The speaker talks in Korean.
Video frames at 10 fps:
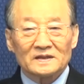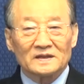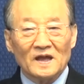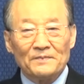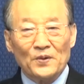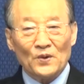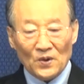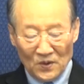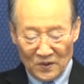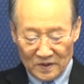
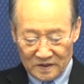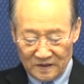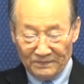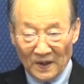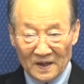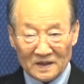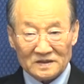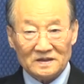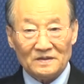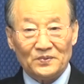대표 지파인
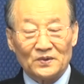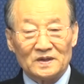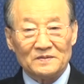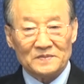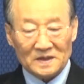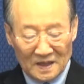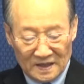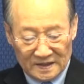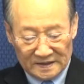것을 보게 됩니다.